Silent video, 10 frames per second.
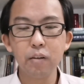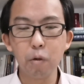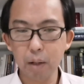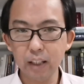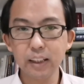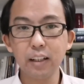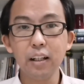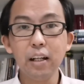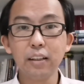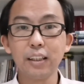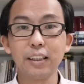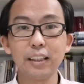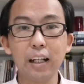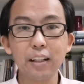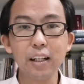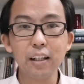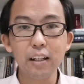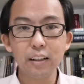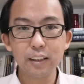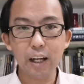我们看见这是上帝
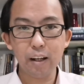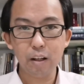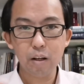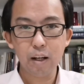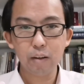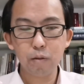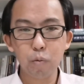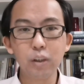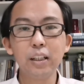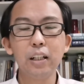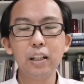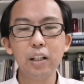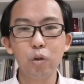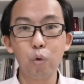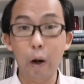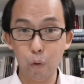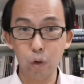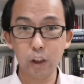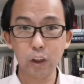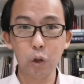在摩西软
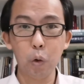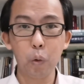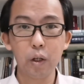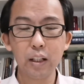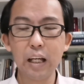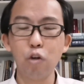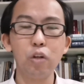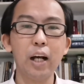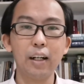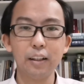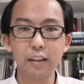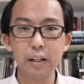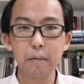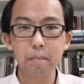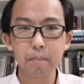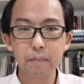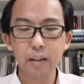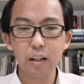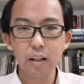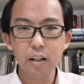弱的时候给予他肯定。
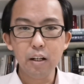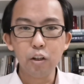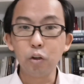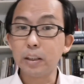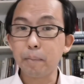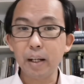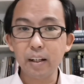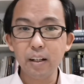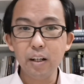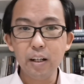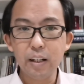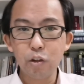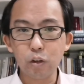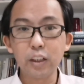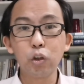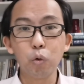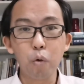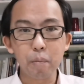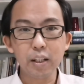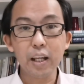弟兄姐妹，有些时候
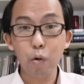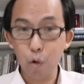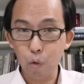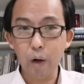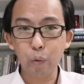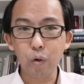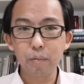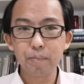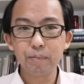我们也会软弱。